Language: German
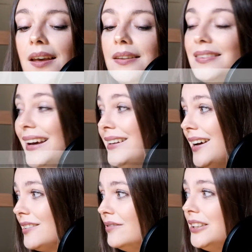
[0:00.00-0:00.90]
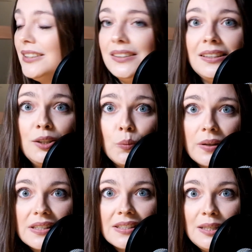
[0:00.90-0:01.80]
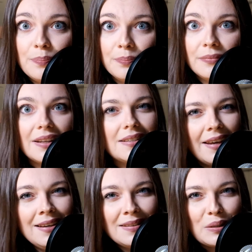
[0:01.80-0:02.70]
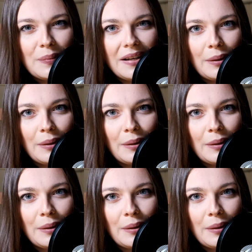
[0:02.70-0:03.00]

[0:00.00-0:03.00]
Dann haben wir die Nummer 7, das erste Mal